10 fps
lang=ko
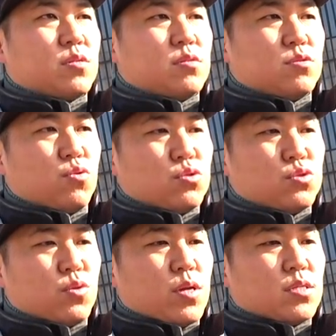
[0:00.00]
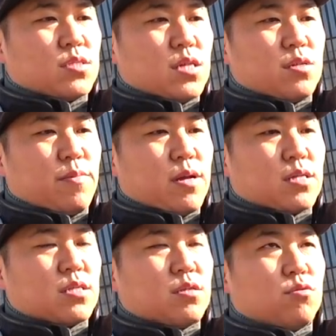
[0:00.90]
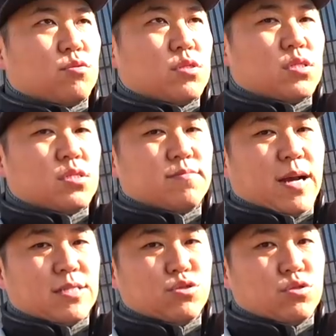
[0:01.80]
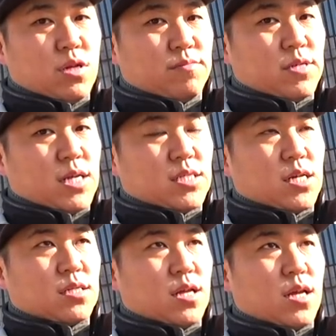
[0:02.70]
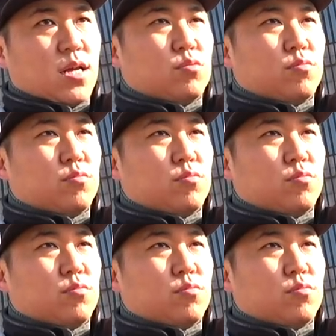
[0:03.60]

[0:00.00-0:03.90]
그리고 오른쪽에 있는 사이드백 같은 경우는 많은 수납은 가능한데